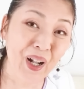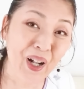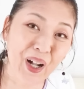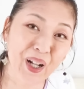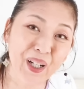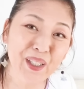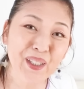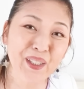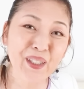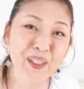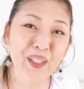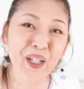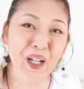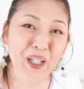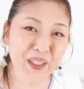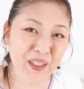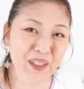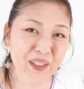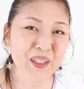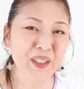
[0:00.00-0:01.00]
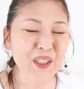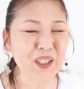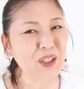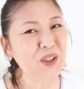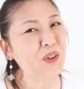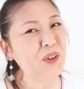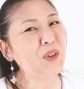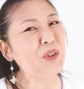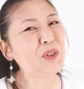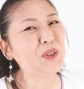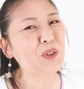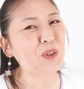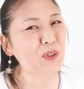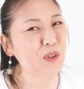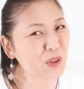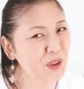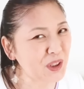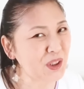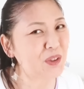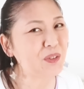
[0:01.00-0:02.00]
案外いろいろ
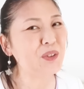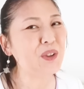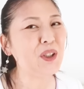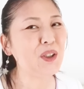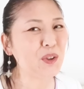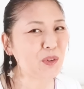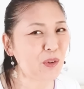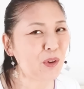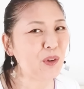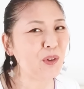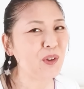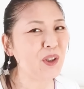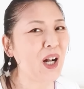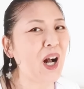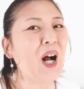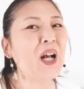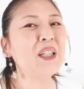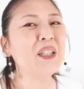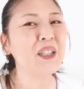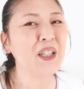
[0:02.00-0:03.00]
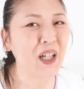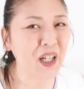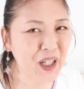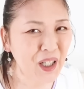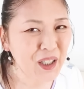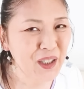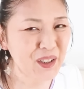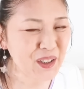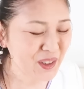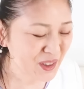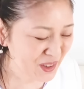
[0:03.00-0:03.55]
届いてるでしょ。愛が。